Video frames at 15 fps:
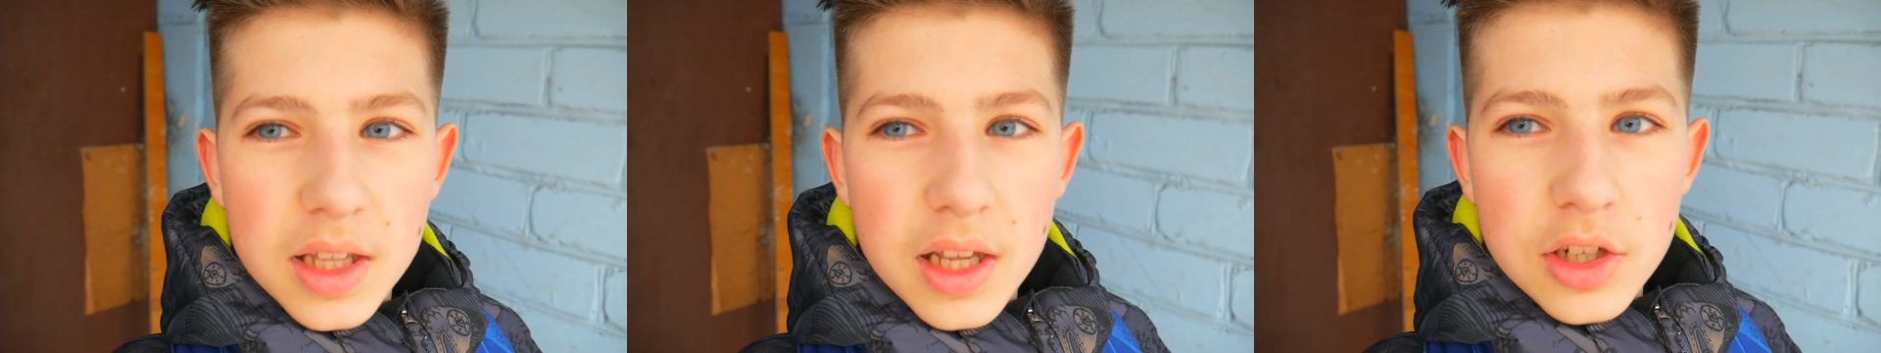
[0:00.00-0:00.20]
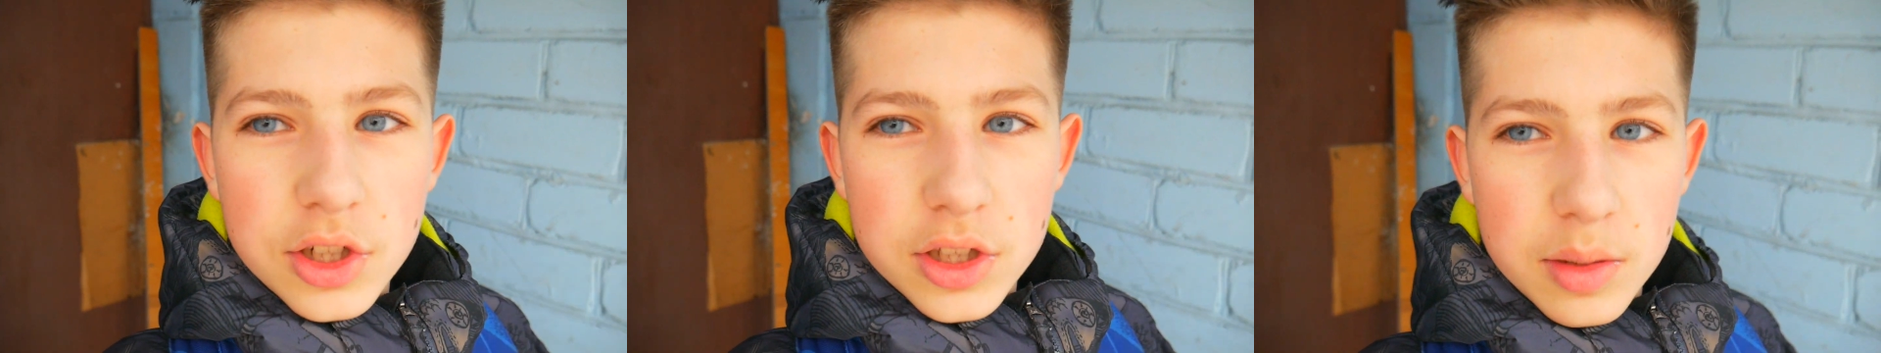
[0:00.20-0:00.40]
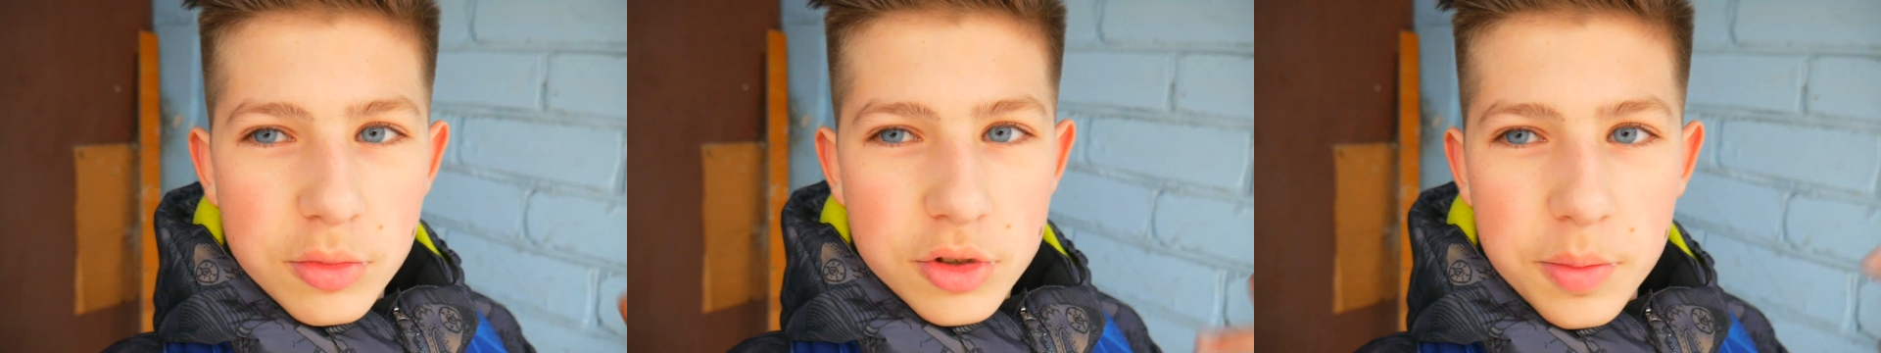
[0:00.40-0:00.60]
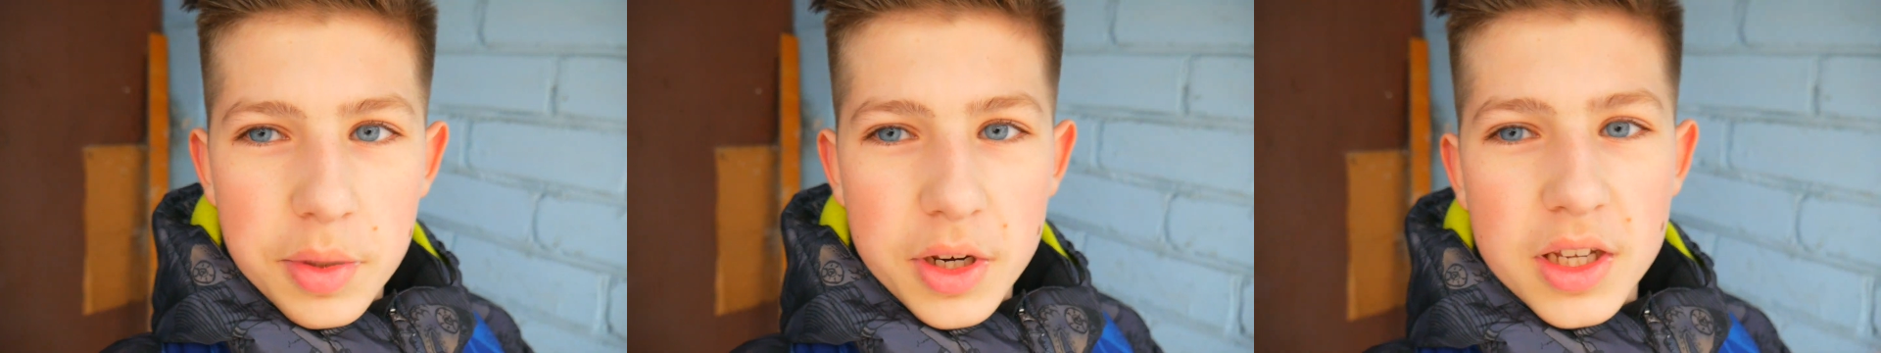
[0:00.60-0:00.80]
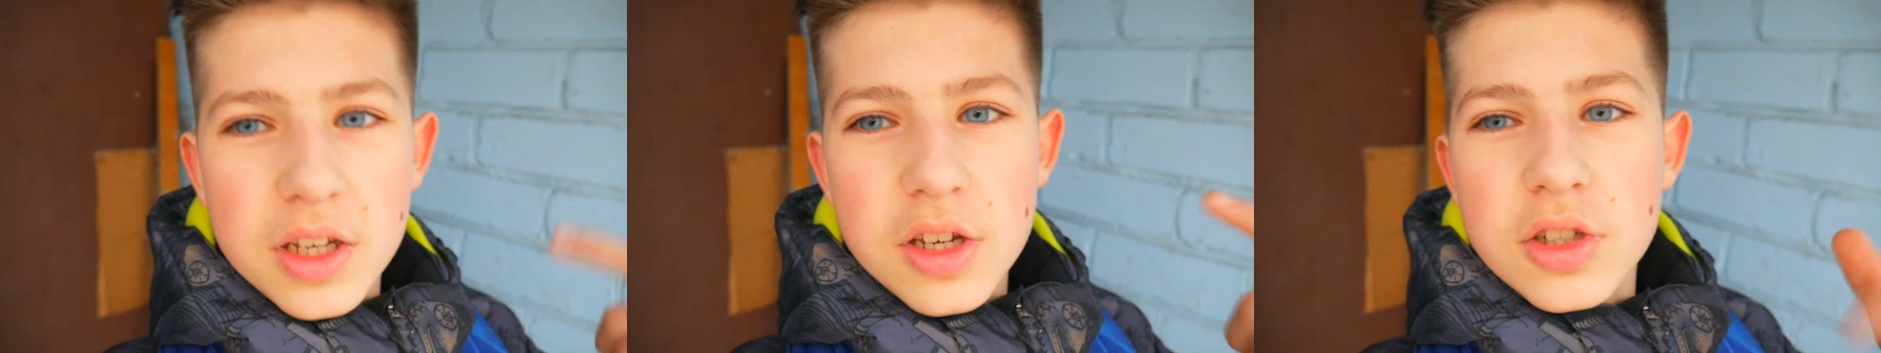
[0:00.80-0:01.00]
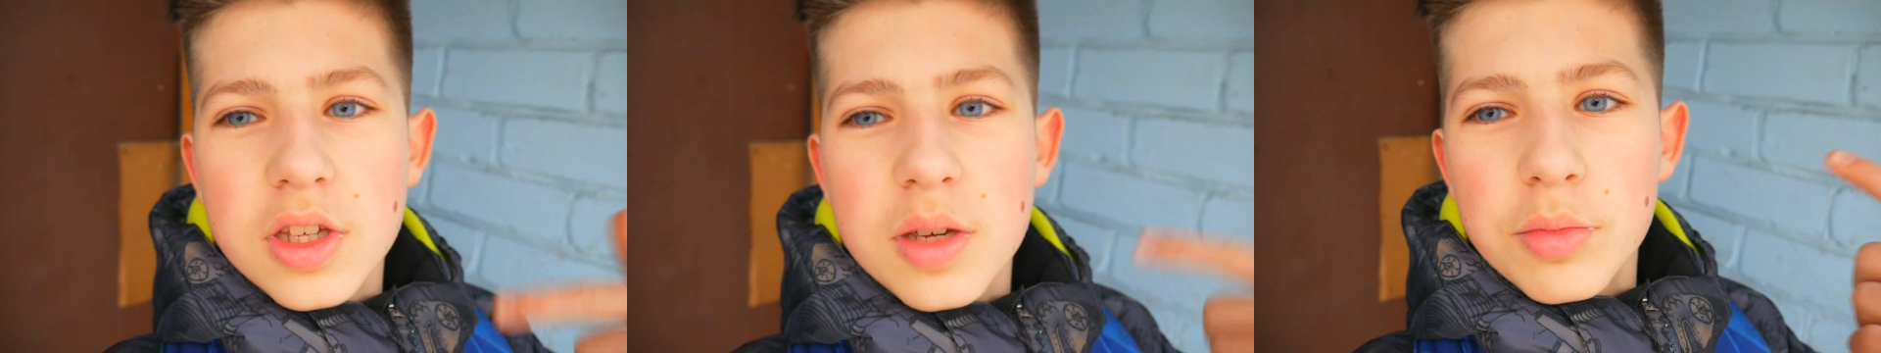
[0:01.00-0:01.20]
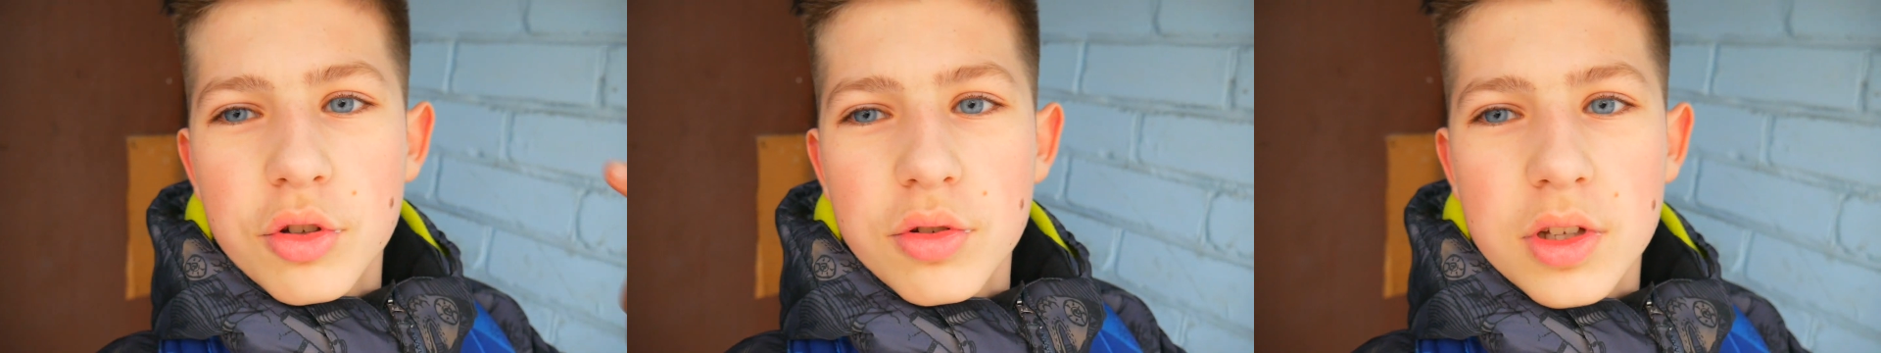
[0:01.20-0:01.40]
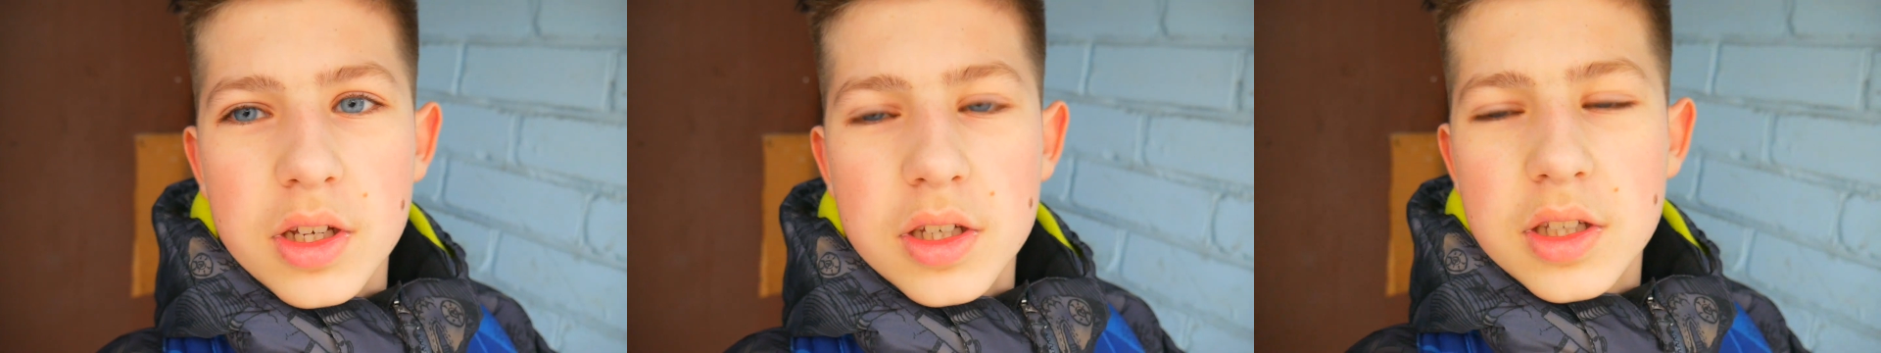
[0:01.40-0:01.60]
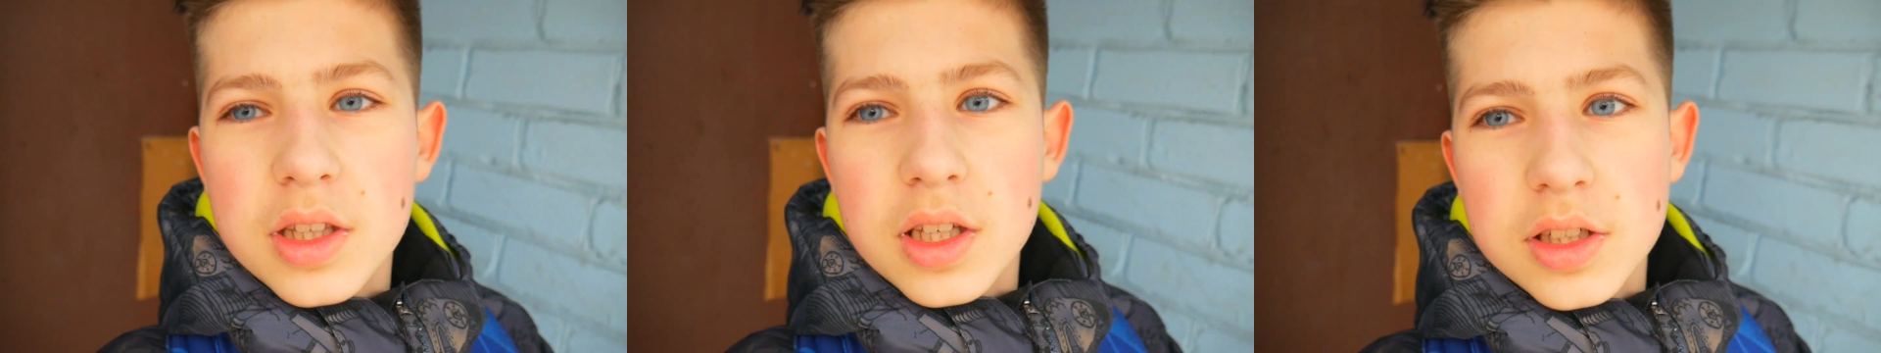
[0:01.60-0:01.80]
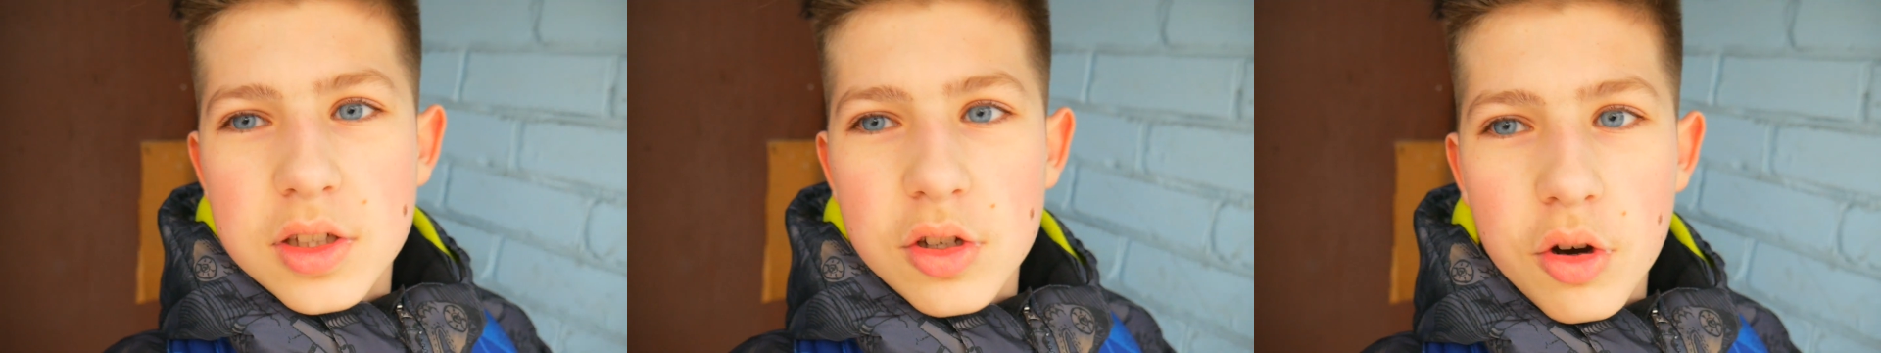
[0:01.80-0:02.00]
а дальше там уже периодически будут
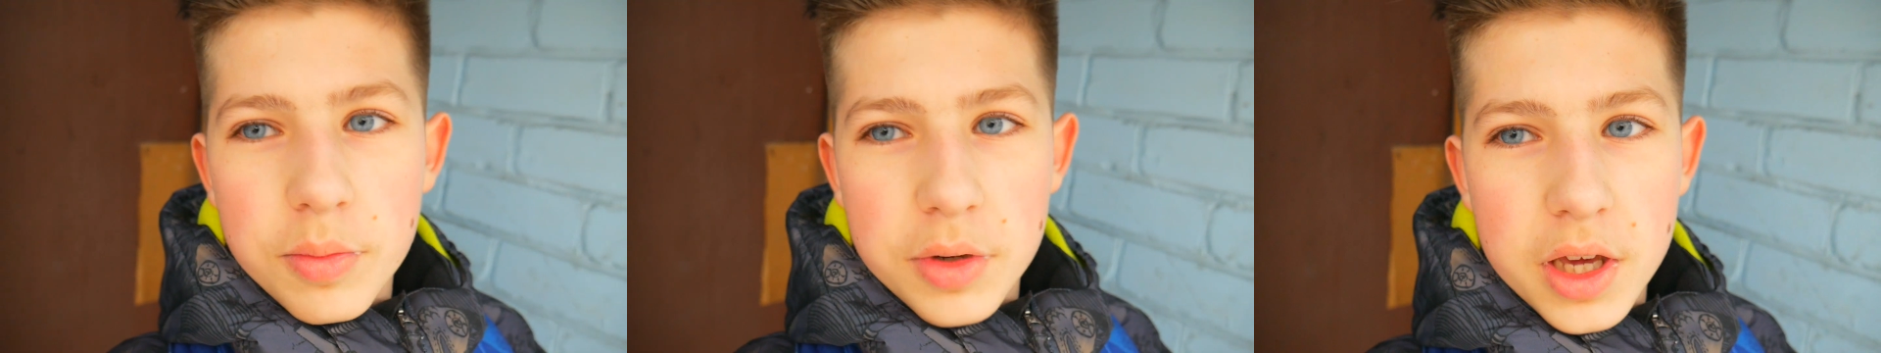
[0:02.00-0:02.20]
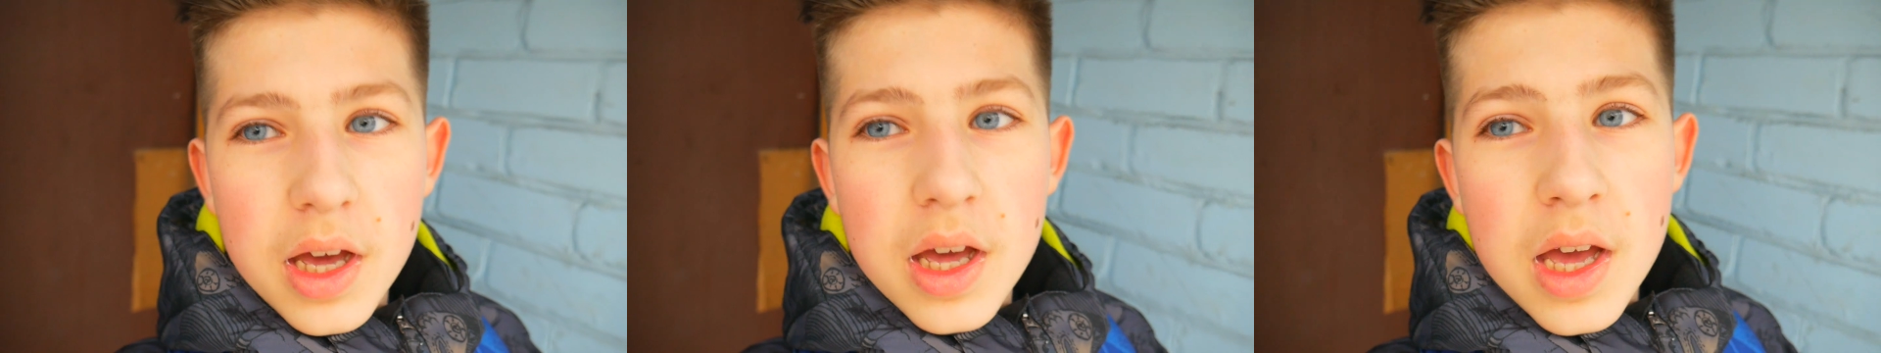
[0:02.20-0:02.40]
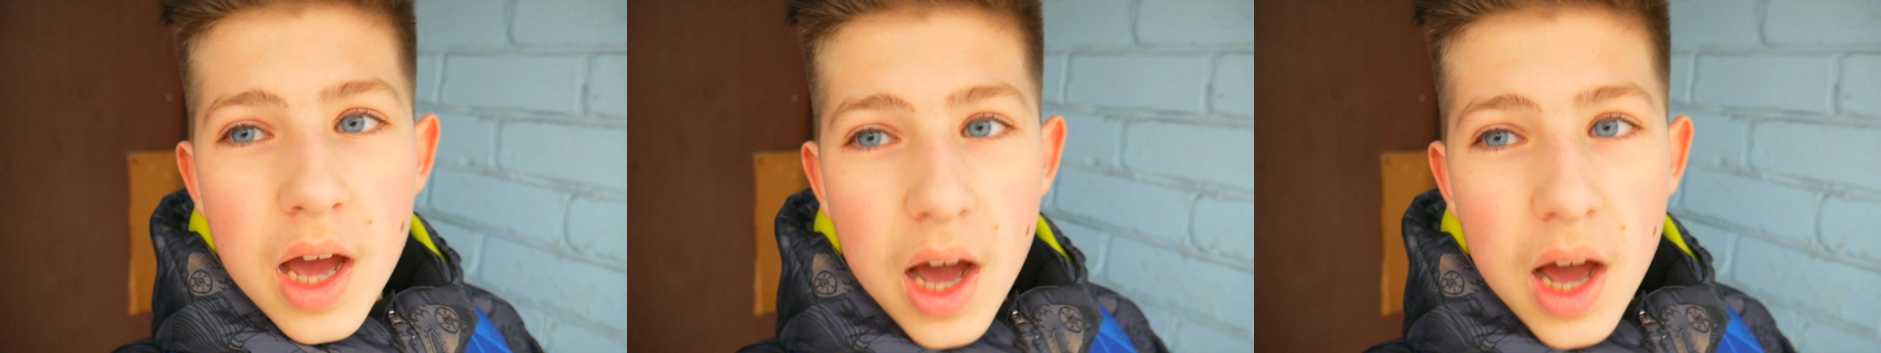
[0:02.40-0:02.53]
какие-то съемки.